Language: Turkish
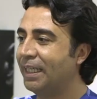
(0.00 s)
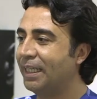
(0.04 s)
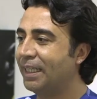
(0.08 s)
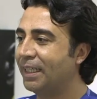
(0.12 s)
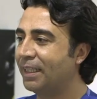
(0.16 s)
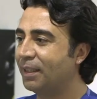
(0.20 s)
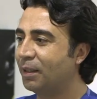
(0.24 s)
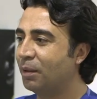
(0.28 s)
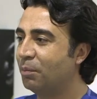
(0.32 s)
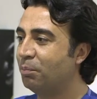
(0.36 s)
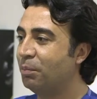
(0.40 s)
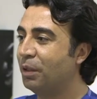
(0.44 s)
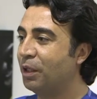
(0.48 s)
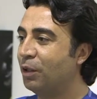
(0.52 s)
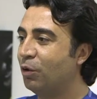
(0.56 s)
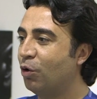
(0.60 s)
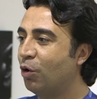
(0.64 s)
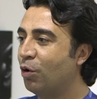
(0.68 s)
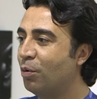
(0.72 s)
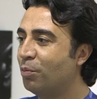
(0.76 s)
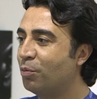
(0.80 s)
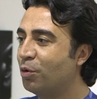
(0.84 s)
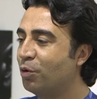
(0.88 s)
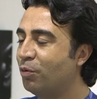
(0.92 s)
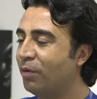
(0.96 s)
yıl bir
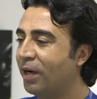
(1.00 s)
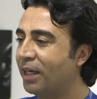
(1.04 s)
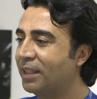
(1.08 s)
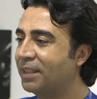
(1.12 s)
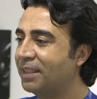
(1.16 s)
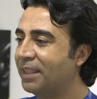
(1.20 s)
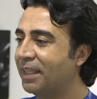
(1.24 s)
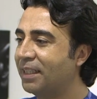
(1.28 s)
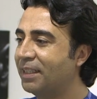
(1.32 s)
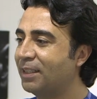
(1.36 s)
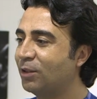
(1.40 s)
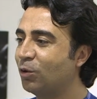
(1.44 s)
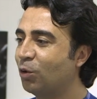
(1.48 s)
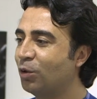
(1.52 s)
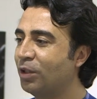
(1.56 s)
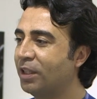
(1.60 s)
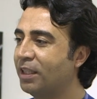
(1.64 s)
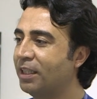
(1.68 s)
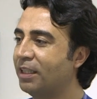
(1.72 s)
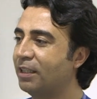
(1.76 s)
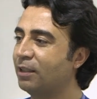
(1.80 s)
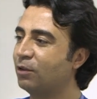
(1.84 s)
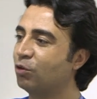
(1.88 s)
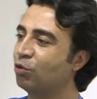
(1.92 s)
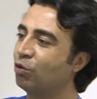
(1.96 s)
ömrü var.
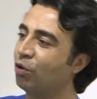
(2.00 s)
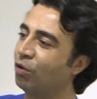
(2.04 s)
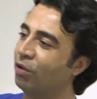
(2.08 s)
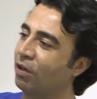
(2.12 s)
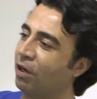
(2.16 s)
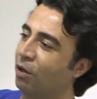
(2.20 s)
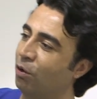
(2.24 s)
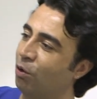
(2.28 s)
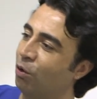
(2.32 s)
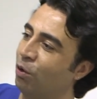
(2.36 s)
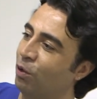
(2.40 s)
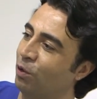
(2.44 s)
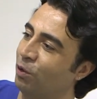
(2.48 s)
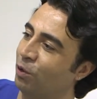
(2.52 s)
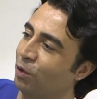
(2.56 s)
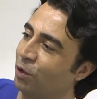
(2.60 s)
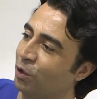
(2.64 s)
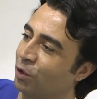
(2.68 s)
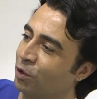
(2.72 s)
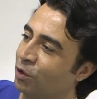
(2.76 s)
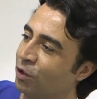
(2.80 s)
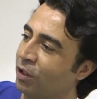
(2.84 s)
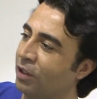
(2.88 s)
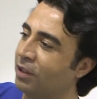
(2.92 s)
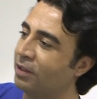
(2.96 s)
8-12 yıl sonra
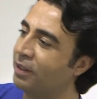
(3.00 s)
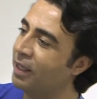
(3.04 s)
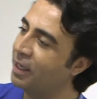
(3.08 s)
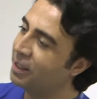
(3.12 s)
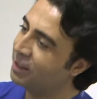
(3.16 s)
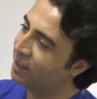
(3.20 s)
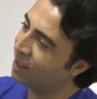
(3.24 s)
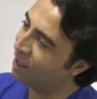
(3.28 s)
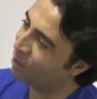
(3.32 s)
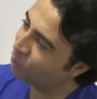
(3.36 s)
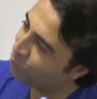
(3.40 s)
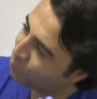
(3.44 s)
ölüyor. Tekrar